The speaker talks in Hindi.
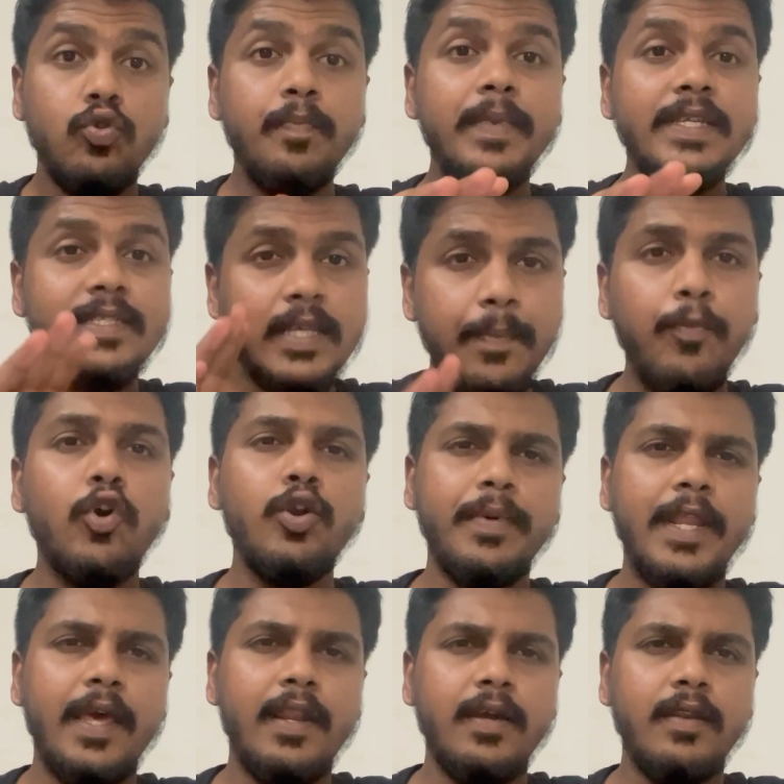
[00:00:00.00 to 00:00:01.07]
तुम बस सपोर्ट
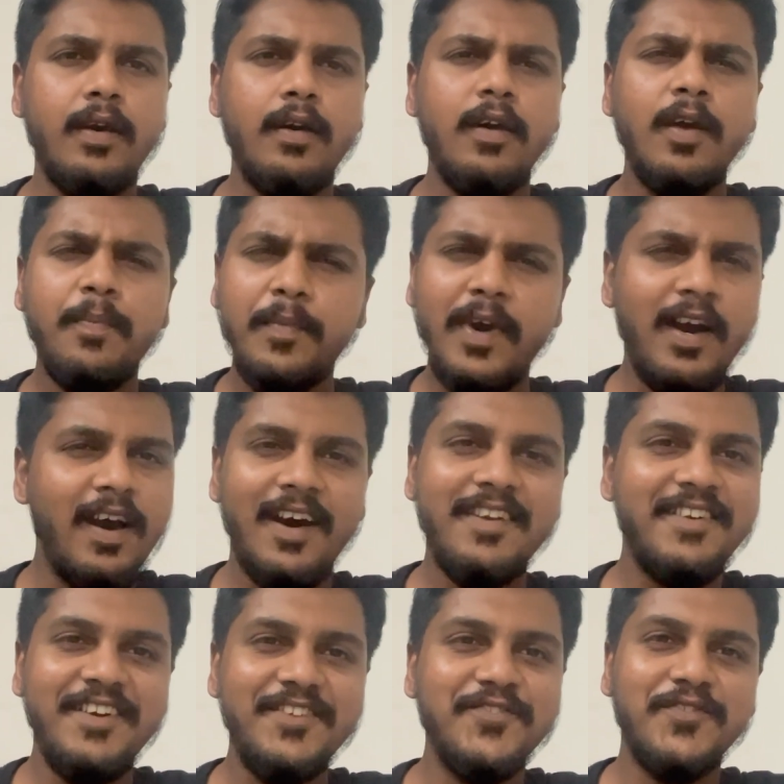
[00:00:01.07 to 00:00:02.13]
बनाए रखना मैं
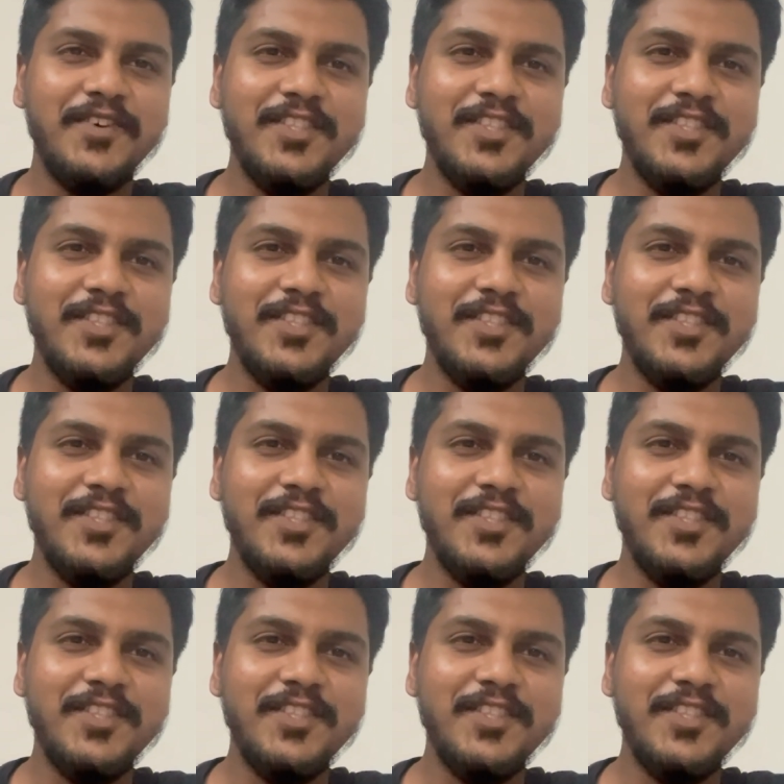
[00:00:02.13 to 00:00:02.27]
हारने नहीं दूंगा